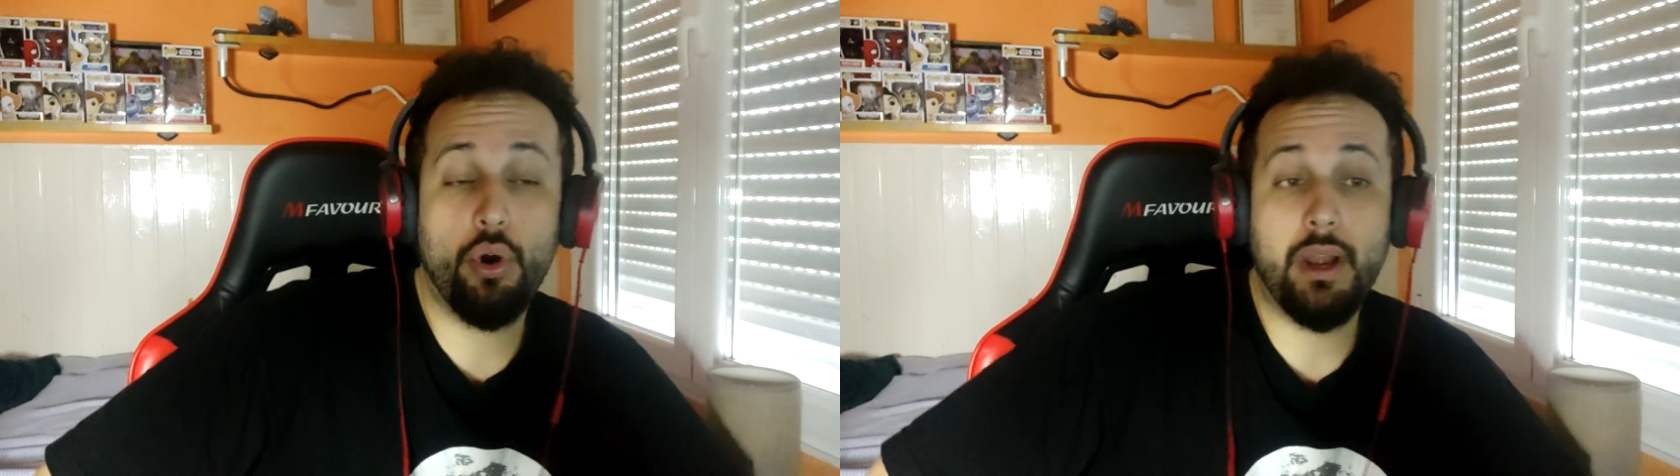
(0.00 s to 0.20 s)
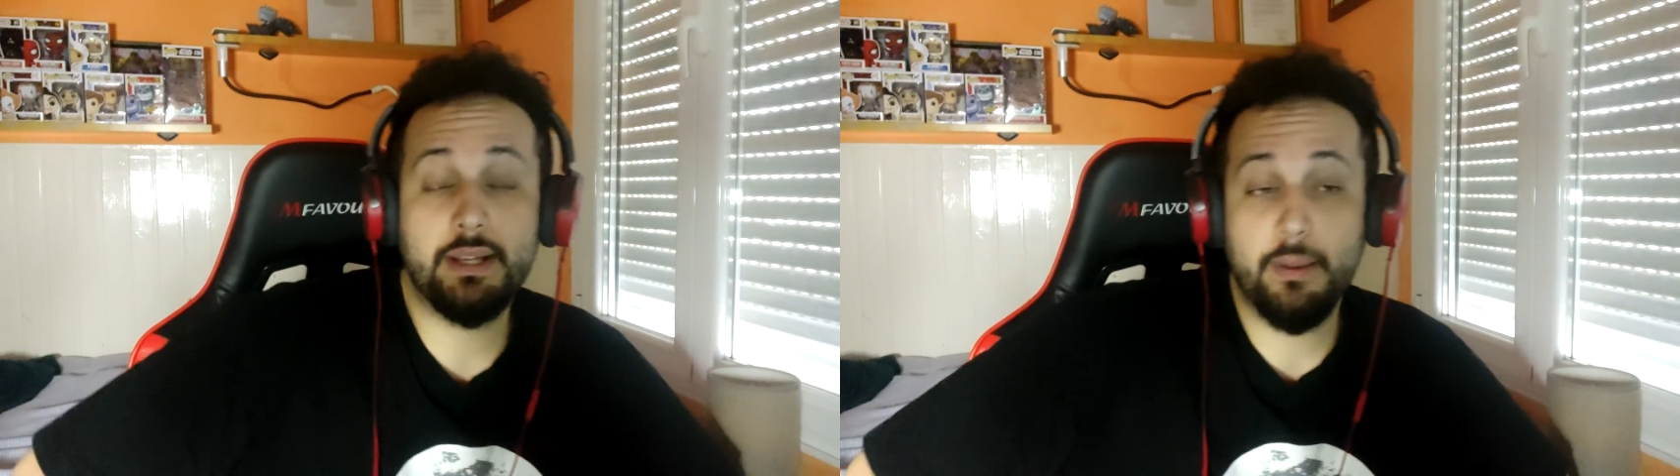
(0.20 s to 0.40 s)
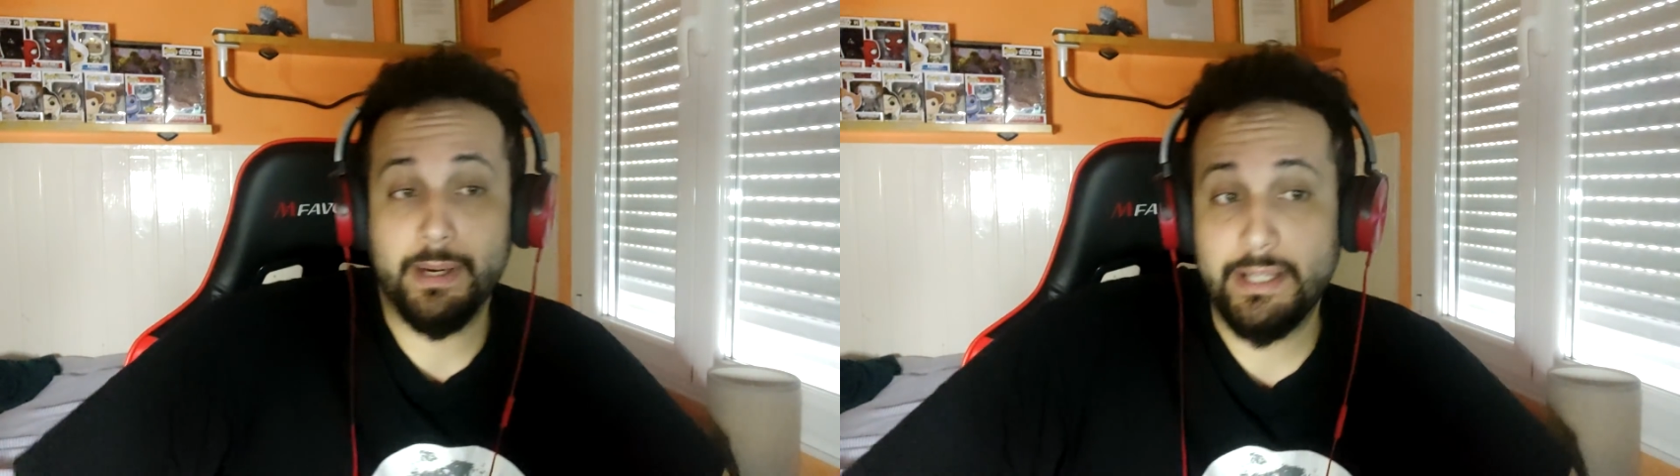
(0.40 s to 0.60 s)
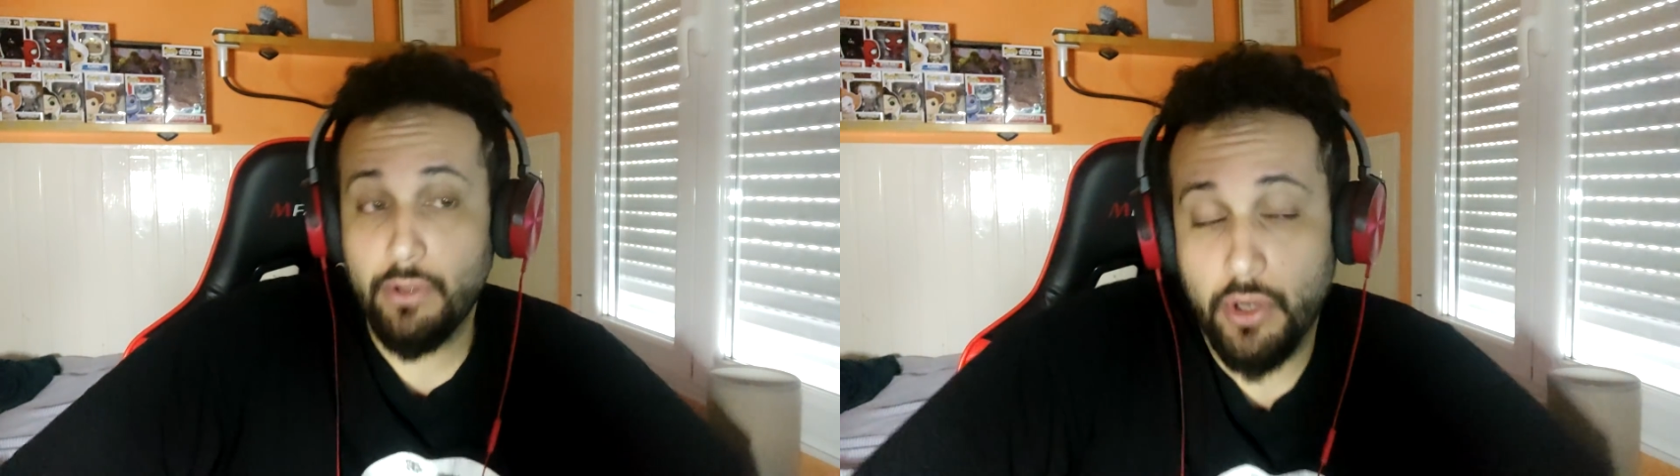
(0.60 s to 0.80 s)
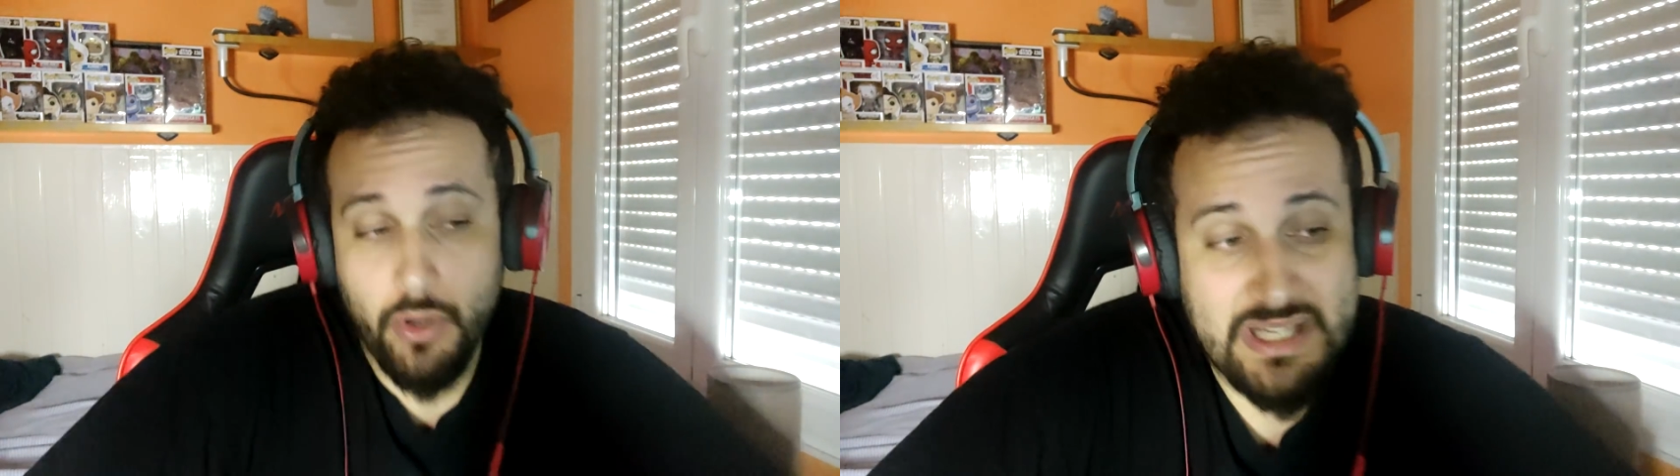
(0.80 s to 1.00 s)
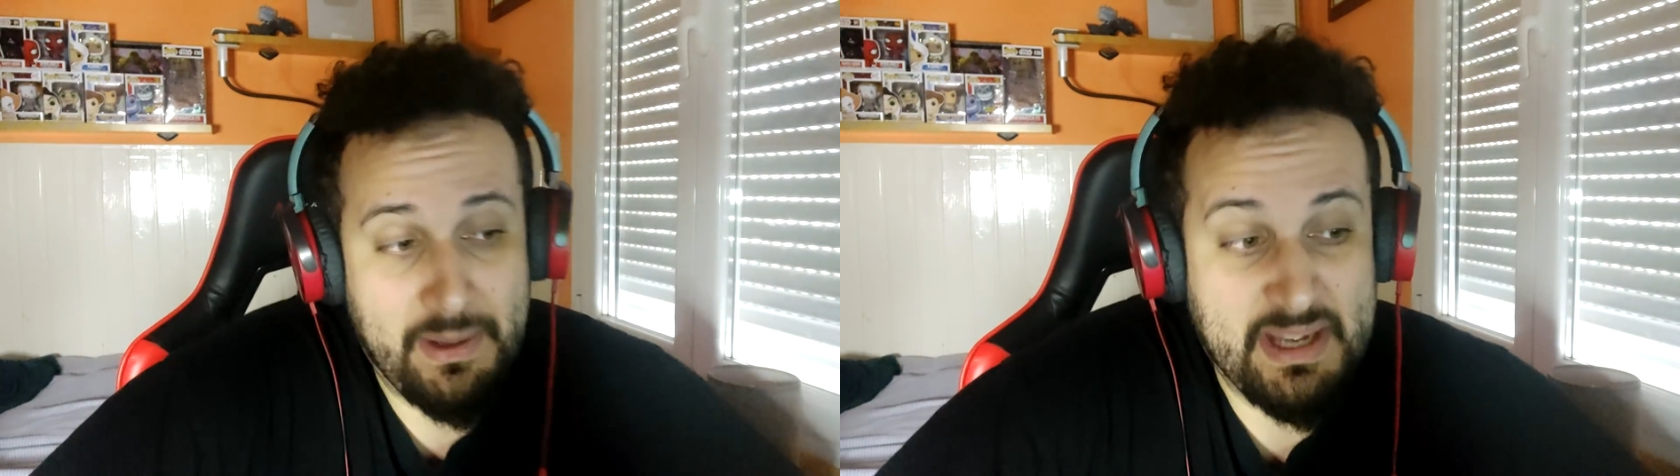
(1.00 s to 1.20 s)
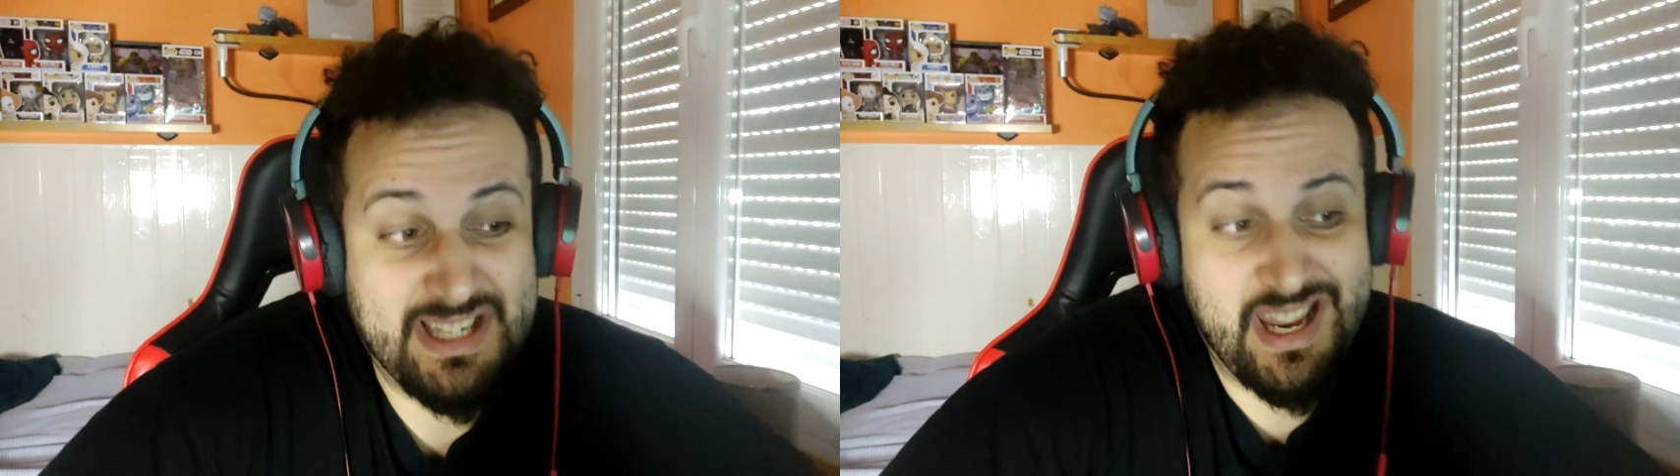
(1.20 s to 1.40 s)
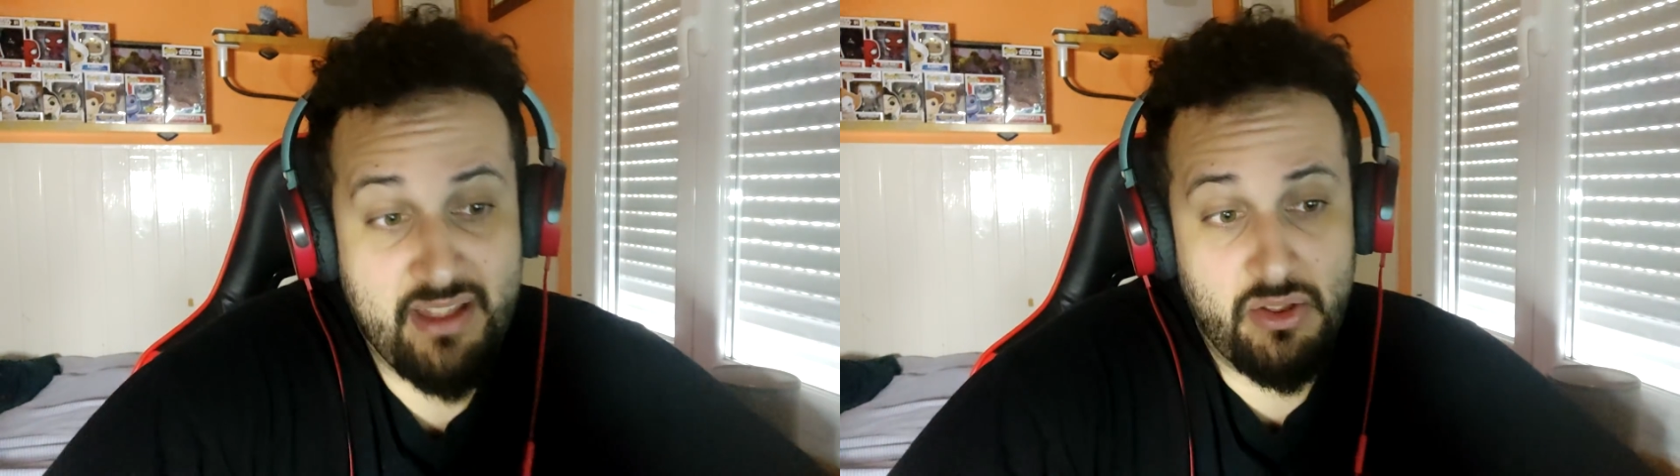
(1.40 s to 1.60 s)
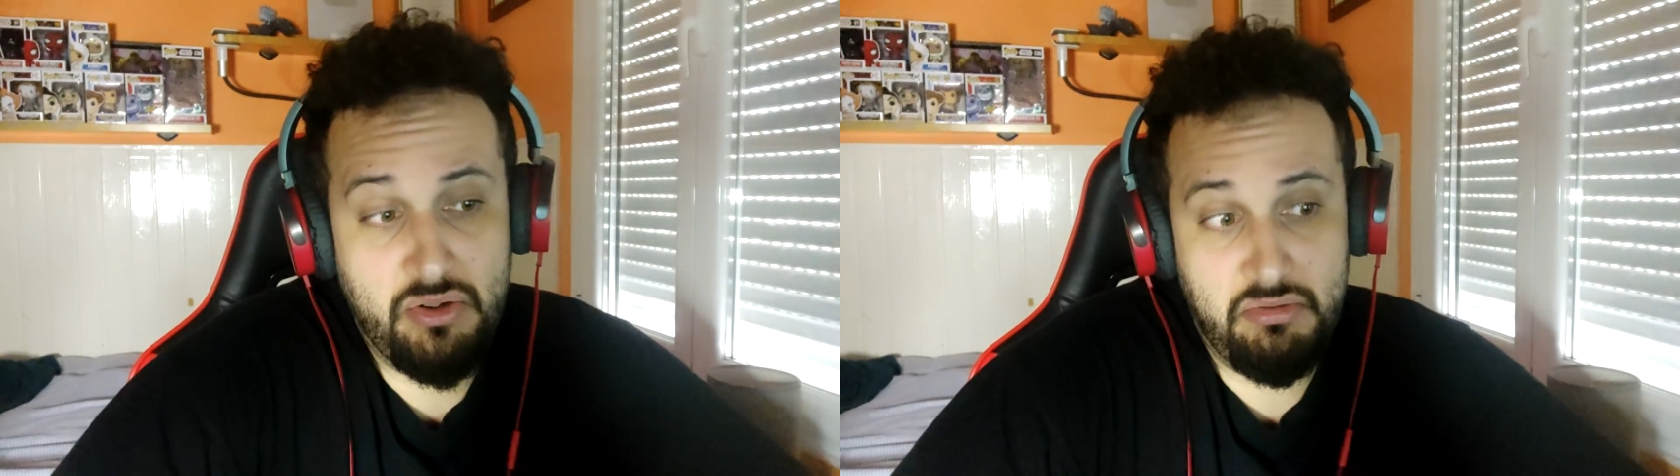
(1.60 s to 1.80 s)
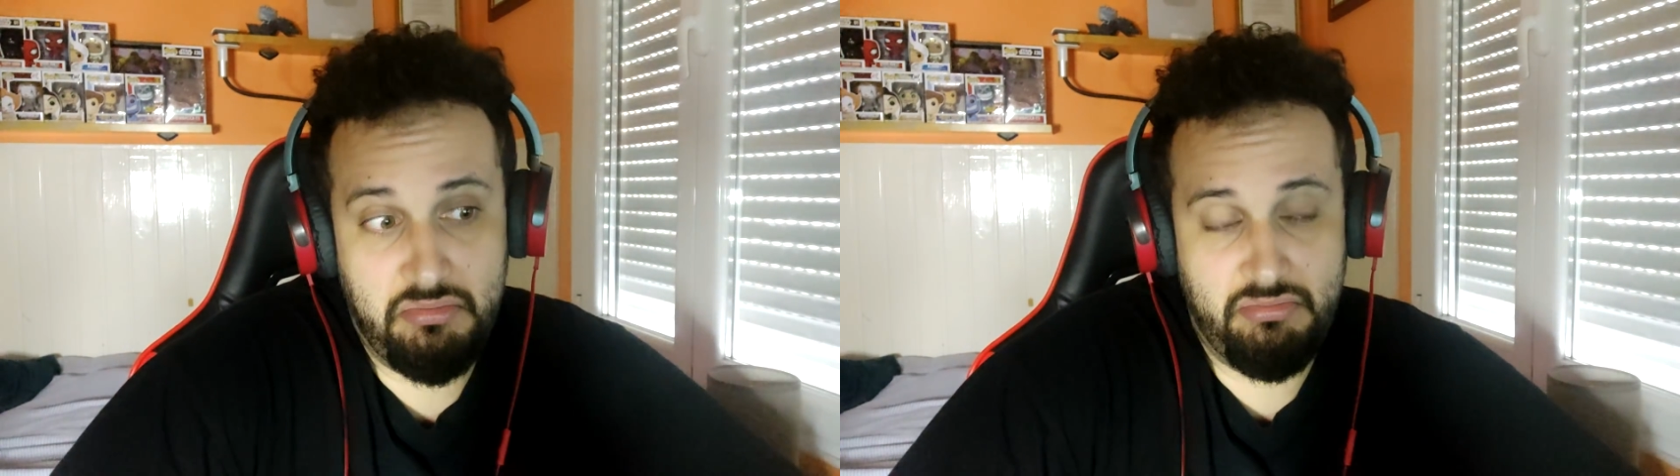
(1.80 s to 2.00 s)
gol en este partido, creo que estaba
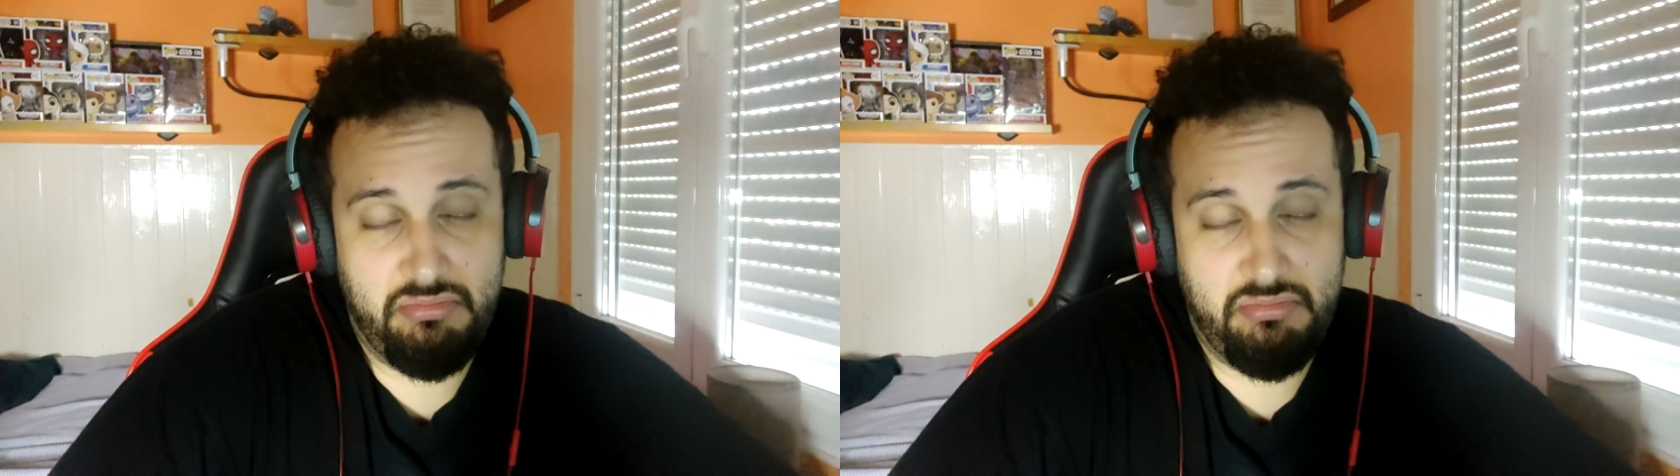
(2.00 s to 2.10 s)
siendo,